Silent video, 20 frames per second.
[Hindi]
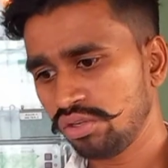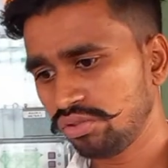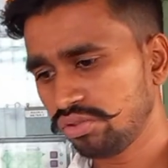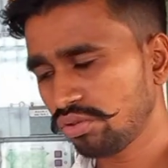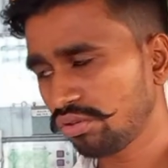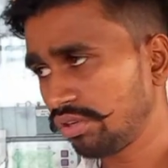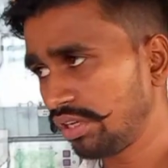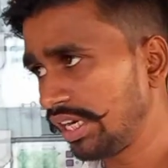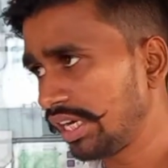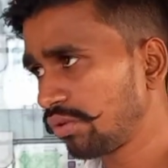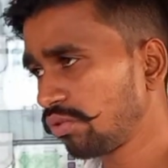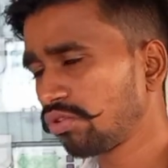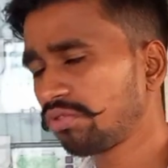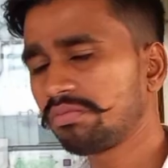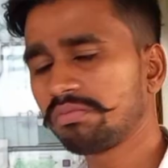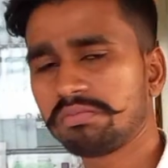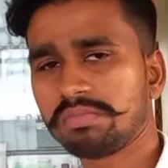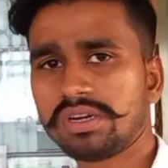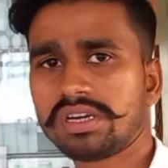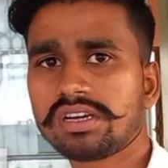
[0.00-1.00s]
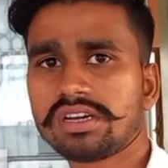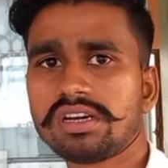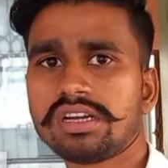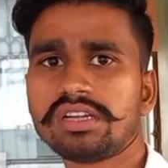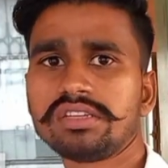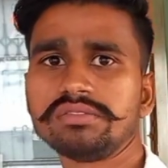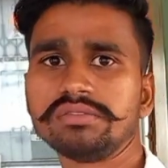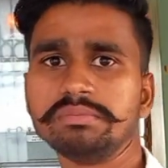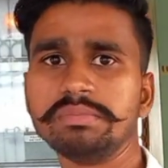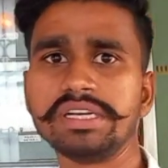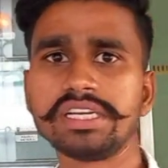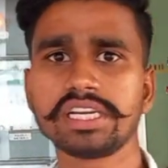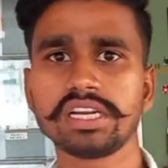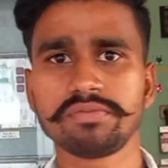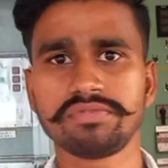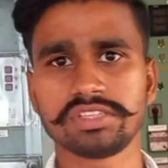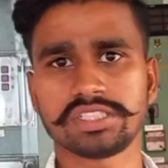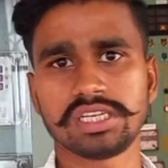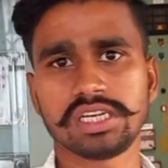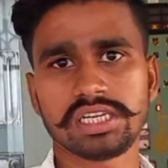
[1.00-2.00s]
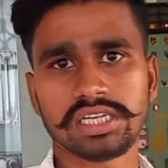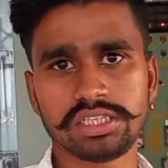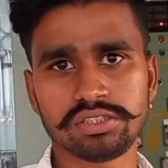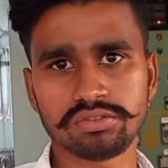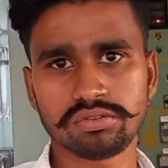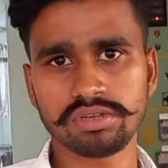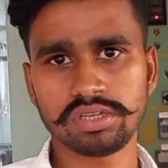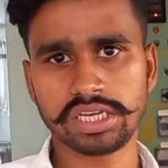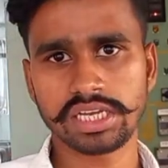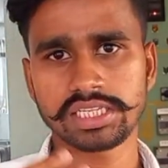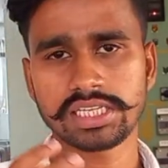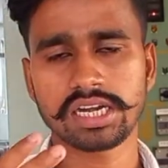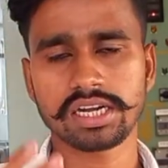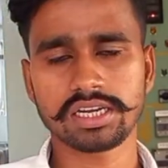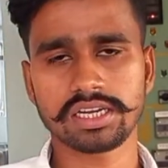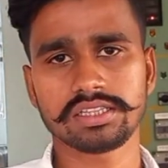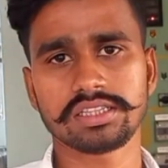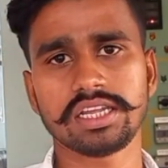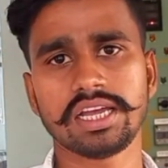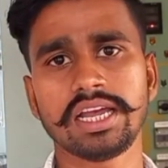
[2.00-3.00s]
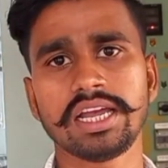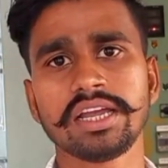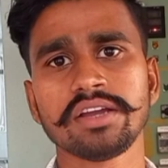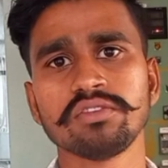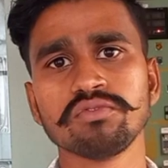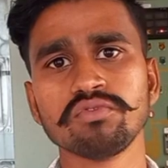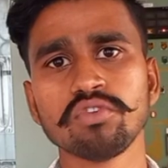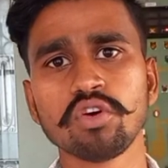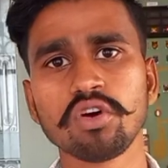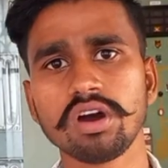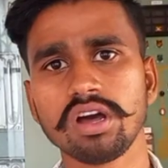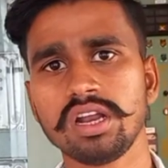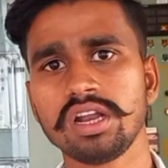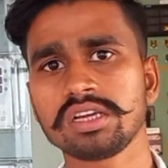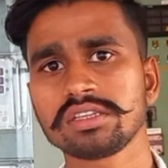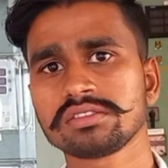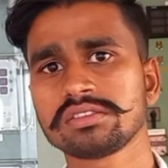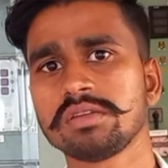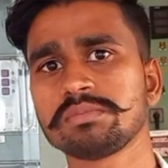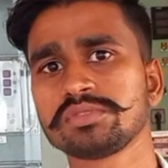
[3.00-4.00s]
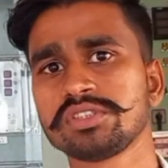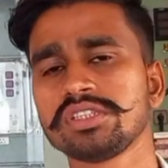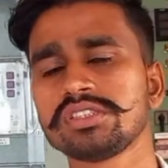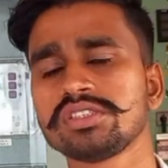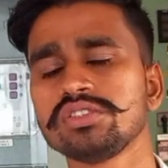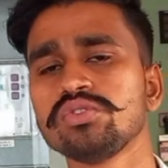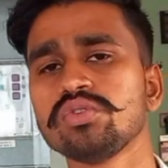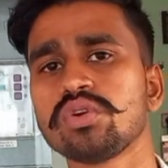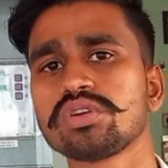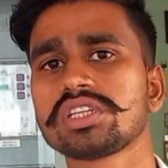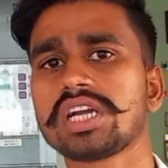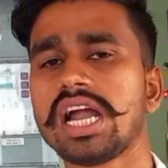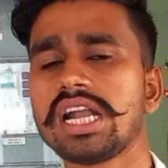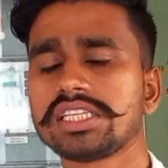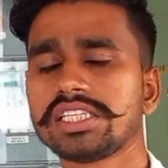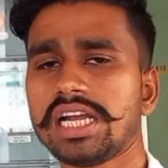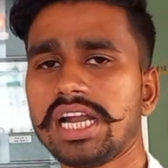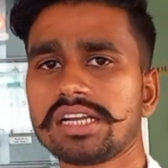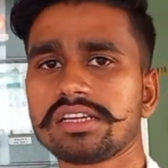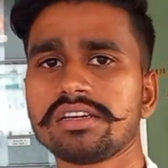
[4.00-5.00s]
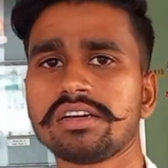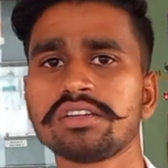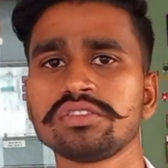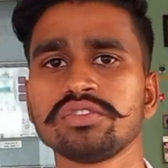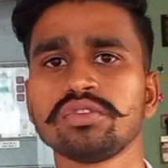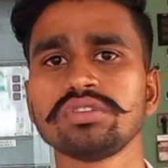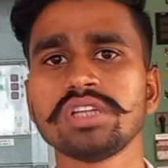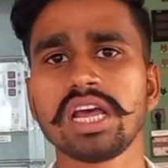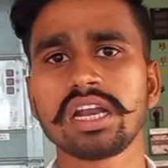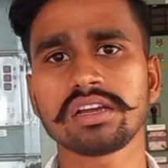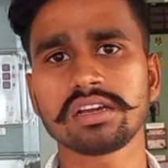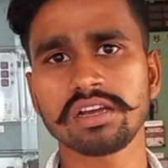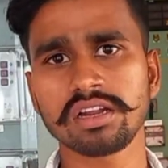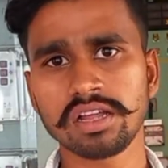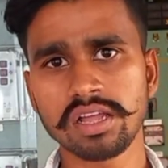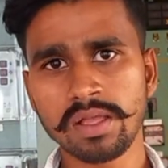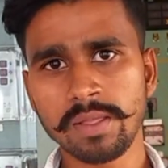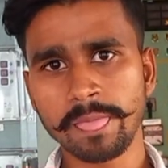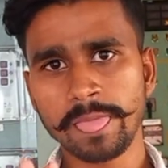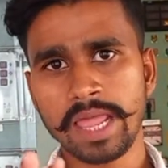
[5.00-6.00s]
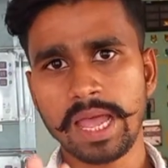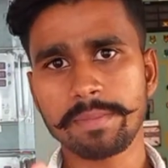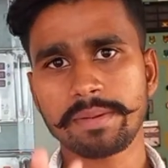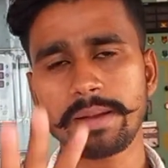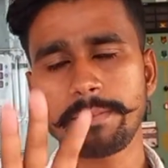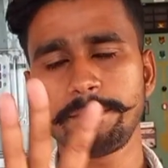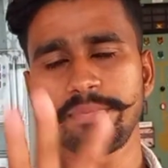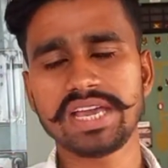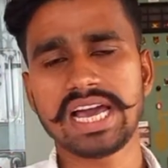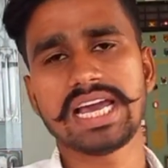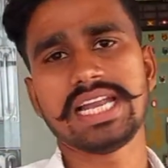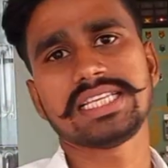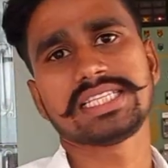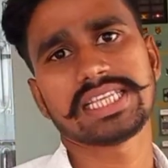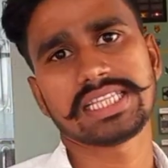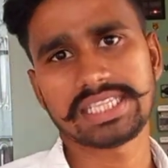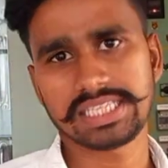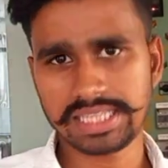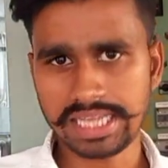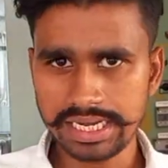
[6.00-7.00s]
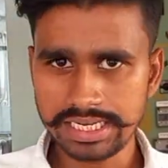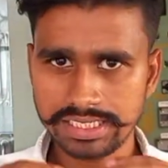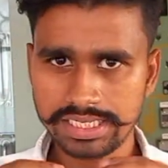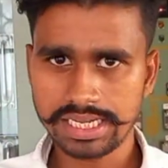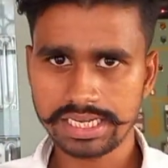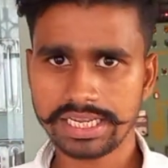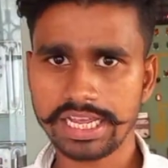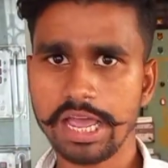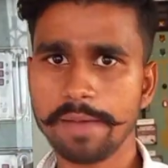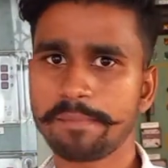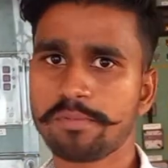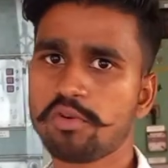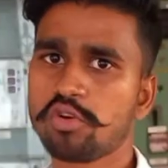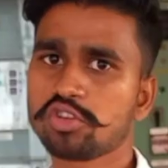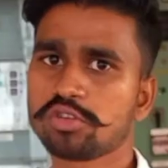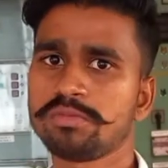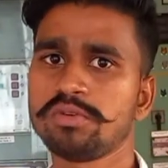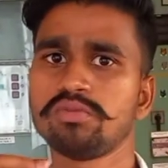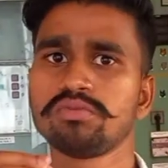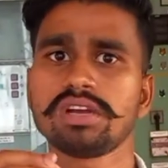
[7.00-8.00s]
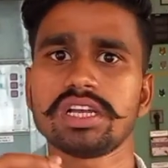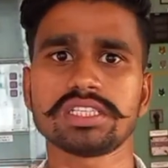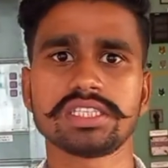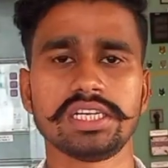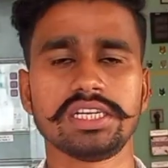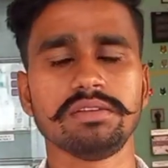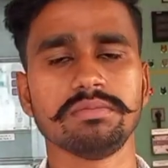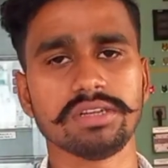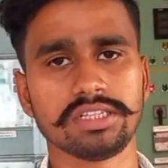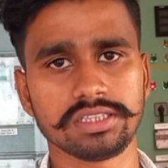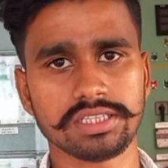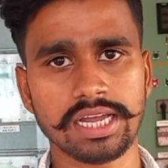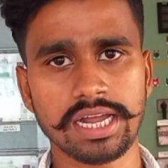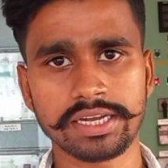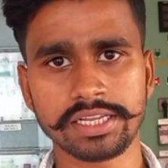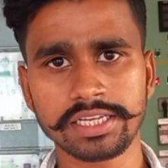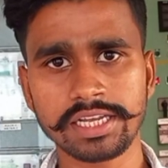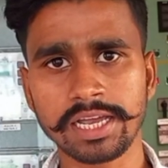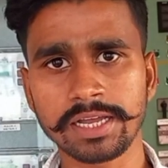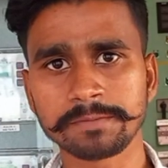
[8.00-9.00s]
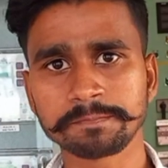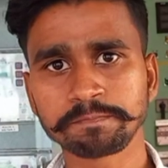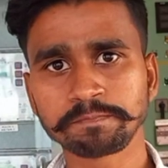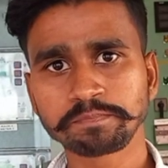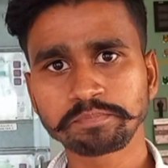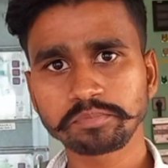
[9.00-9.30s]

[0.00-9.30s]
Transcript: जो डे टू बनकर मेडिकल फैसिलिटी जो एक हज़ार करता है वो अलग सब चीज़ जोड़ काट छाट कर जोड़ जाड़ कर आपका बयालीस से तैंतालीस हज़ार के अप्रॉक्स में उनका सैलरी बनता है ठीक है